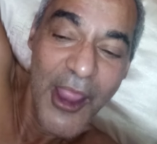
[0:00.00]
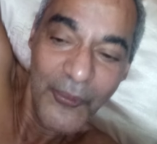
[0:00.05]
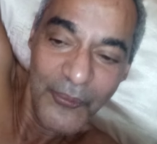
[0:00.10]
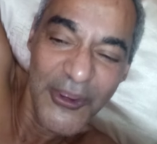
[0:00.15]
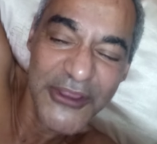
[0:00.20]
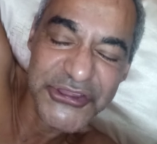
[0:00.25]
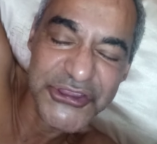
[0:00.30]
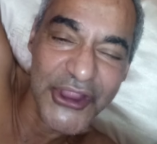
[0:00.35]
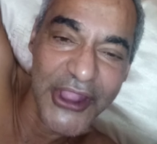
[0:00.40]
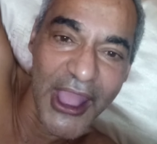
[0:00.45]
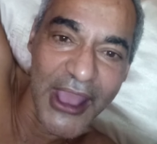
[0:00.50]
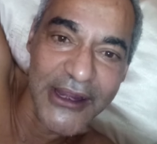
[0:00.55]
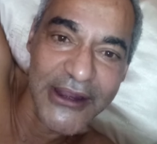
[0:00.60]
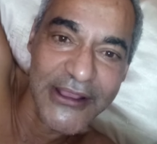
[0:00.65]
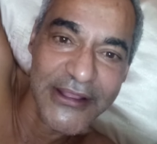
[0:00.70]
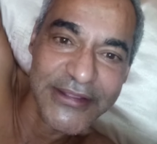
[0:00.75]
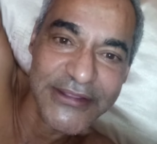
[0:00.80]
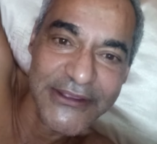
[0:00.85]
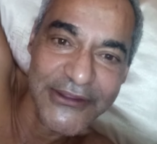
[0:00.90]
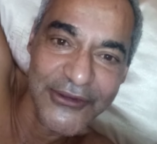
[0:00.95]
Mas te
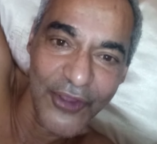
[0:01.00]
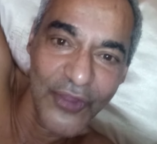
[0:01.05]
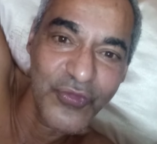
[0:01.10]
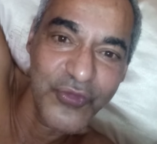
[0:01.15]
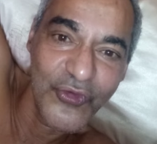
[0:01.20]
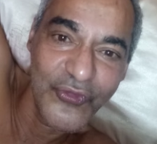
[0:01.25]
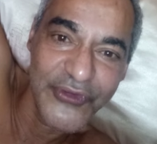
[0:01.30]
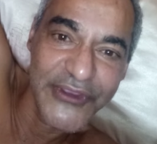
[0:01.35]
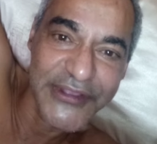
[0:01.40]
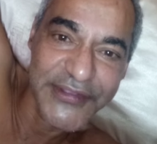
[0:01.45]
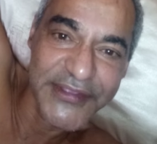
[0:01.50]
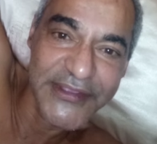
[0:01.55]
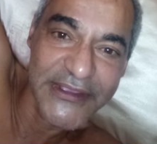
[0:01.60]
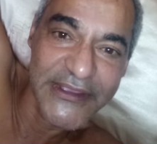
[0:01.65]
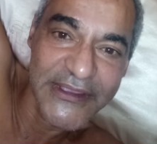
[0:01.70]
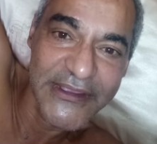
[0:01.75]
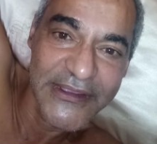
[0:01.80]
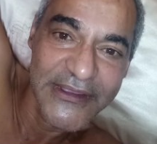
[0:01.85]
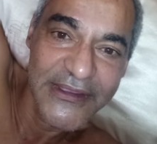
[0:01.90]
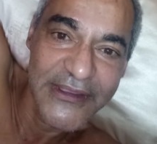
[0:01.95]
garanto que nós vamos
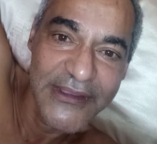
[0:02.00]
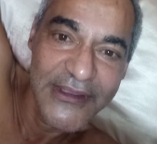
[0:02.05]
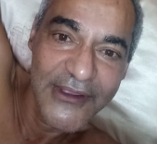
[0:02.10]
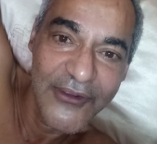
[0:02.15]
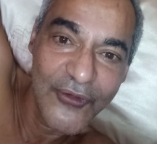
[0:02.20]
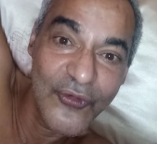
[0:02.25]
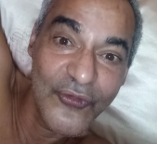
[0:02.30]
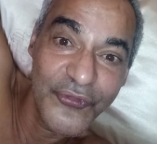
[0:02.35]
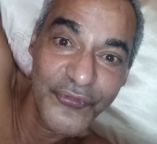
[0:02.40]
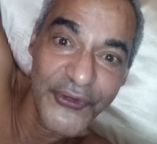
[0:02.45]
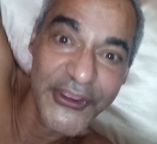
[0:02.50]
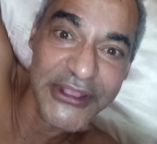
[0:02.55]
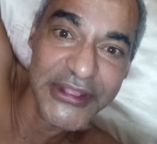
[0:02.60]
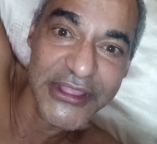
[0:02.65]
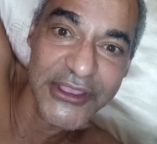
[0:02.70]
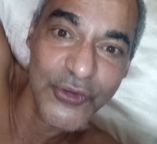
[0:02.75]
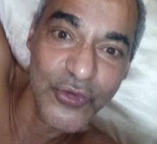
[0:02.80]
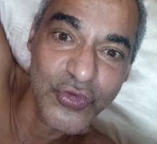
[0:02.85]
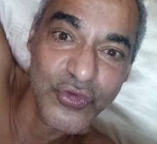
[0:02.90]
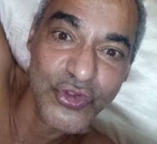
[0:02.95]
vencer. Com fé em
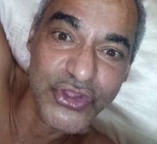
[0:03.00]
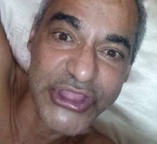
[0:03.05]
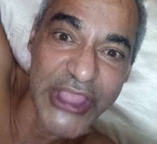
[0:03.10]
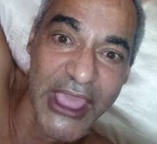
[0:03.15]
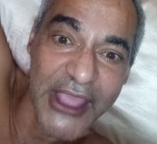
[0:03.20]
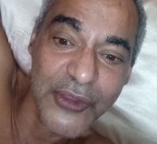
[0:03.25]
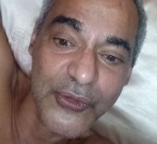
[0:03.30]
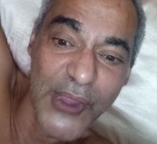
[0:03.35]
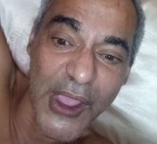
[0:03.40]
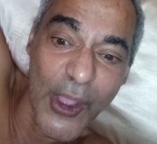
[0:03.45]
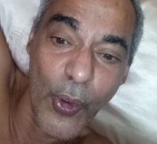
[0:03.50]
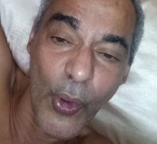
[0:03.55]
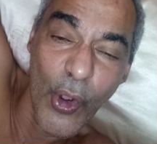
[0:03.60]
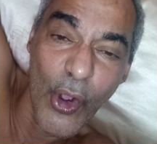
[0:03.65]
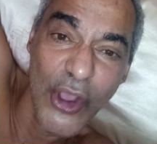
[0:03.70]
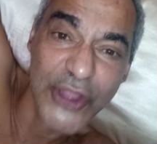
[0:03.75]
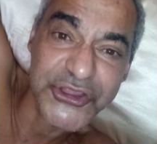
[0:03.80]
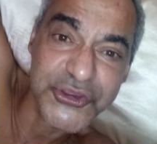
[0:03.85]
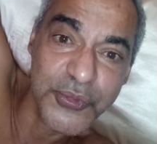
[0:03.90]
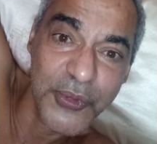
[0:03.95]
Deus, o técnico é
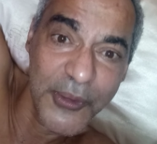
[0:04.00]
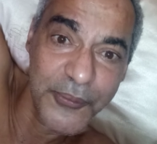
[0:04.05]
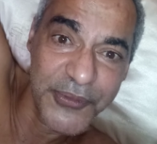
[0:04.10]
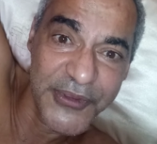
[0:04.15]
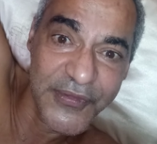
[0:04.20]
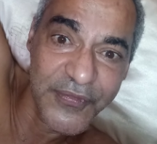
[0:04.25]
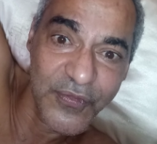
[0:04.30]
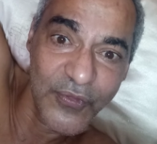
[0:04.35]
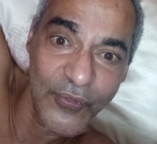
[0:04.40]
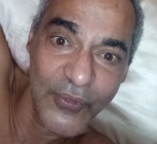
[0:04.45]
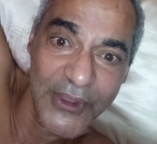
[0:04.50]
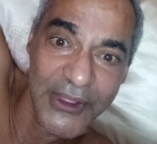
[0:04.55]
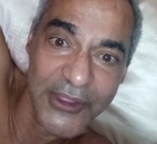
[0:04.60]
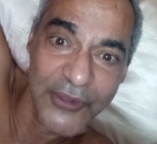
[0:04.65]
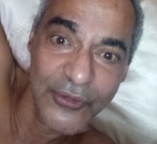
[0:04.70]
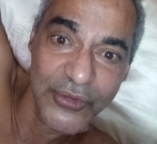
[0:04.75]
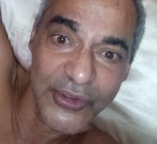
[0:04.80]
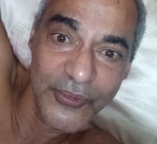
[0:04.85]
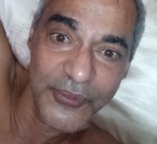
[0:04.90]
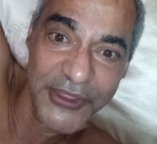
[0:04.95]
ótima pessoa, que
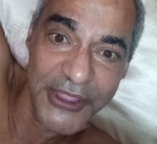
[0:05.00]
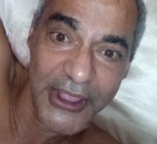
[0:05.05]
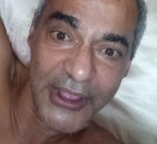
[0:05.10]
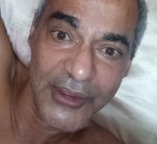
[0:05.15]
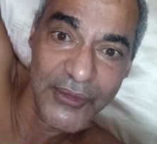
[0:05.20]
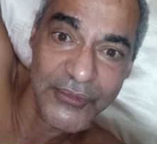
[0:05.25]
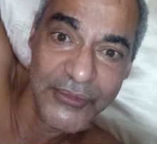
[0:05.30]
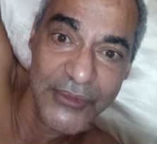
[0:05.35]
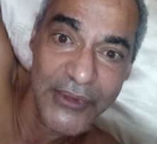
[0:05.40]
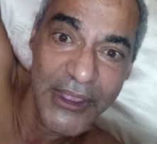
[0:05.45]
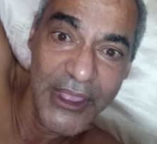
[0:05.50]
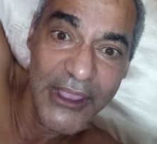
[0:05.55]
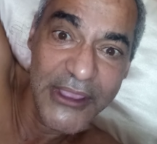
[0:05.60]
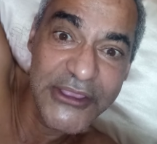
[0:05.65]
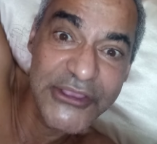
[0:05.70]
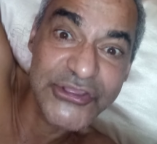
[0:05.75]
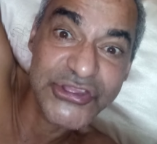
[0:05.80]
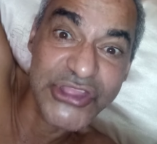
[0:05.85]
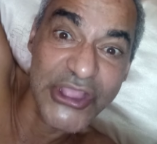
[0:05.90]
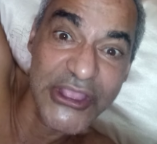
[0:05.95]
é o Damião,
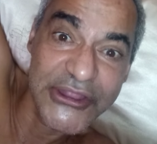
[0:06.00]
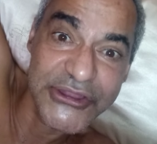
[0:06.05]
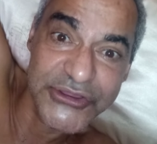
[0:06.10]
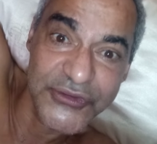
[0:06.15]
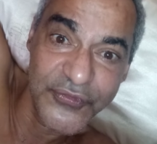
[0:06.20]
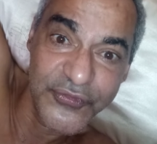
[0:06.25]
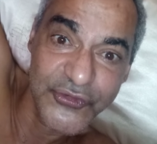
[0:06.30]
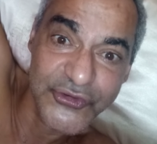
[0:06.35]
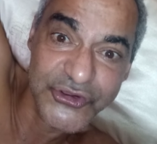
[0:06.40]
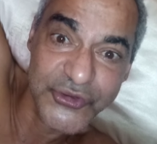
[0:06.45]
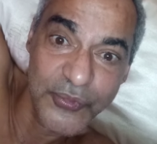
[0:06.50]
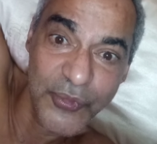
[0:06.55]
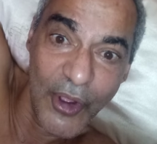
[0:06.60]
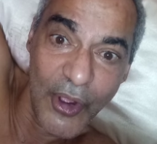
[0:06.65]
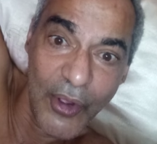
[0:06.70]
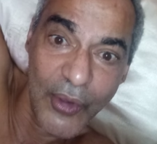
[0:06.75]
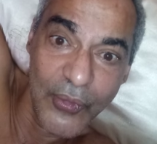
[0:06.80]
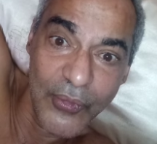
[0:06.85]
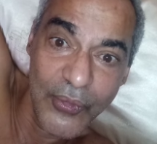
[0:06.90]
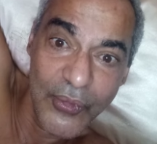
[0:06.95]
entende de
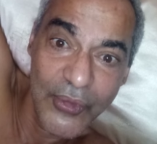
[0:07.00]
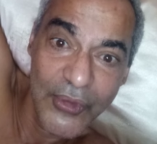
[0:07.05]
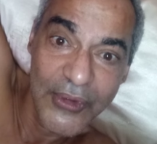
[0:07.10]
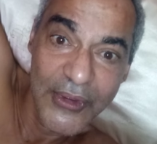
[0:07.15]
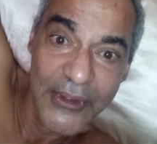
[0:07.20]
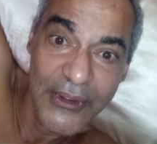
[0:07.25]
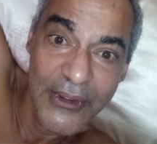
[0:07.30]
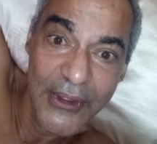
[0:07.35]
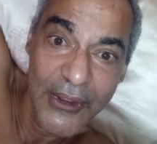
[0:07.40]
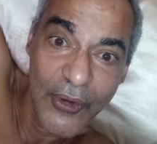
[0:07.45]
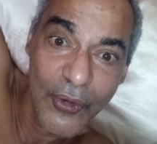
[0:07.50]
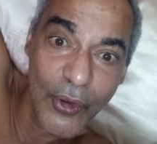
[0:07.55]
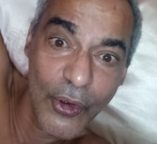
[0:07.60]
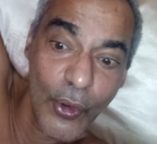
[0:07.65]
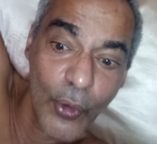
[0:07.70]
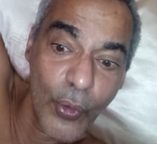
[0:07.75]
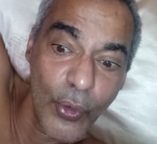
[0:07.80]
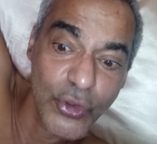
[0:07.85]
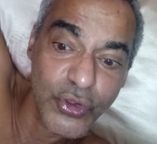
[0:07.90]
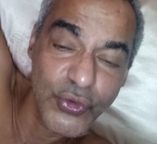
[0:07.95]
futebol.
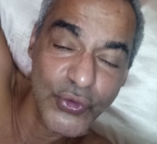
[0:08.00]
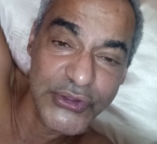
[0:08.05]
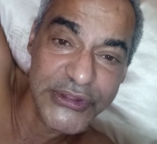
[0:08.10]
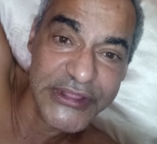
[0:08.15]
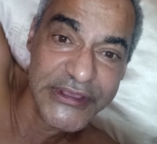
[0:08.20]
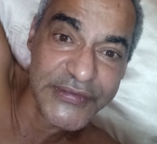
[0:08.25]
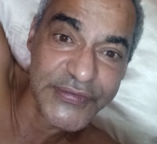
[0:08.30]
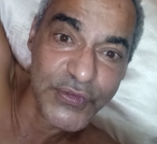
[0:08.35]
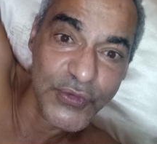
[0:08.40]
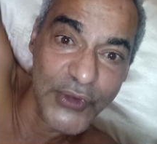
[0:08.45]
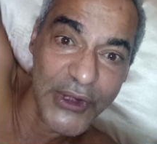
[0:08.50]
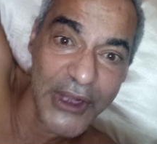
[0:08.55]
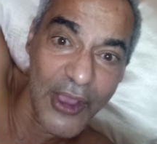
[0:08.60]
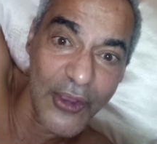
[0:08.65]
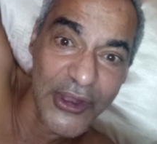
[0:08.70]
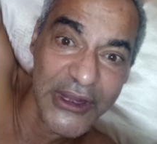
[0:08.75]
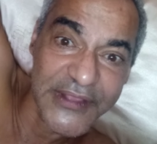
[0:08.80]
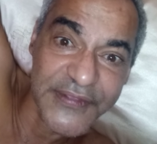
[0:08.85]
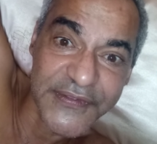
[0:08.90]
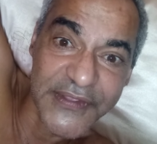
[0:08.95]
Colocou o Dudu Nestor na
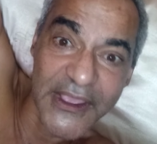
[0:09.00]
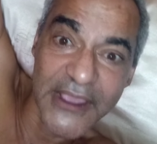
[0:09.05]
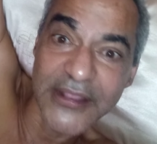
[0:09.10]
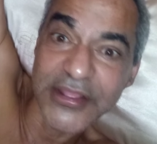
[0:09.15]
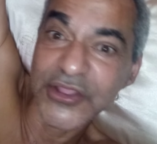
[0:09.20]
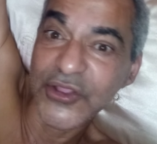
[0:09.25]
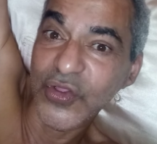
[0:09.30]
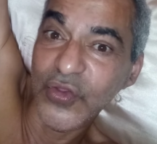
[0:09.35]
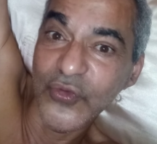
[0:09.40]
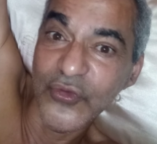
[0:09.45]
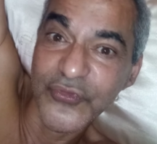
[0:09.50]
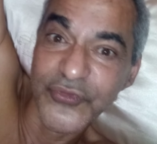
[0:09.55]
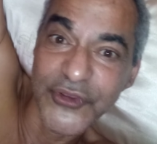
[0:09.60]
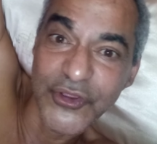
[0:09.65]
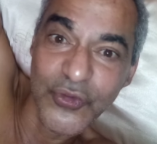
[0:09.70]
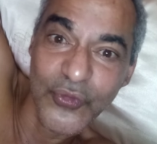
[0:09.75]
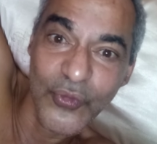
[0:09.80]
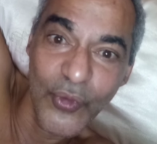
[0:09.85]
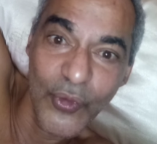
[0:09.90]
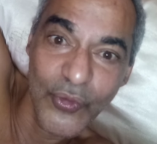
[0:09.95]
hora certa e Dudu
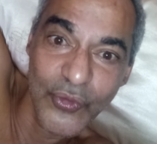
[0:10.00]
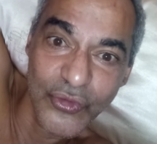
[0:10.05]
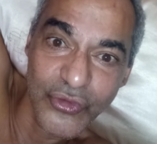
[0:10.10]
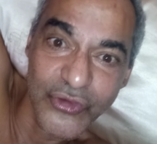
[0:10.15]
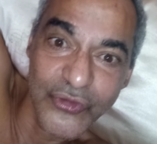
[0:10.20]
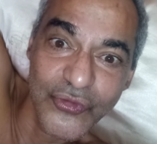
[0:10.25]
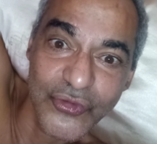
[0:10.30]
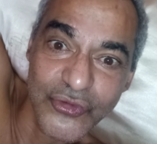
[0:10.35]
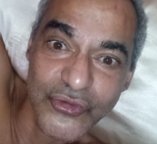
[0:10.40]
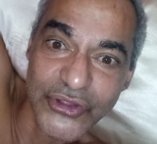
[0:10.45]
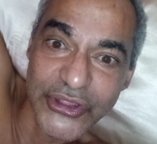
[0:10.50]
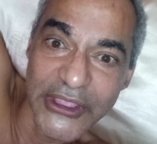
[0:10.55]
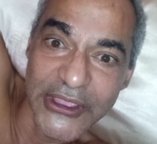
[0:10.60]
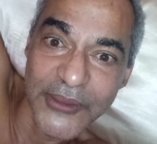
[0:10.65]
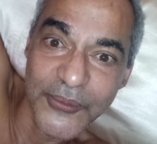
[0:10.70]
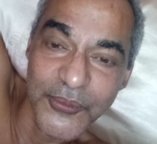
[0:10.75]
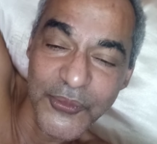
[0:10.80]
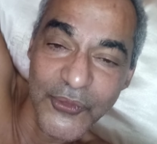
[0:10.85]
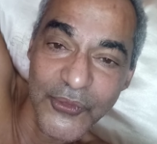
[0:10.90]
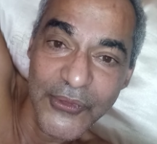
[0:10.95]
fez o gol no segundo tempo.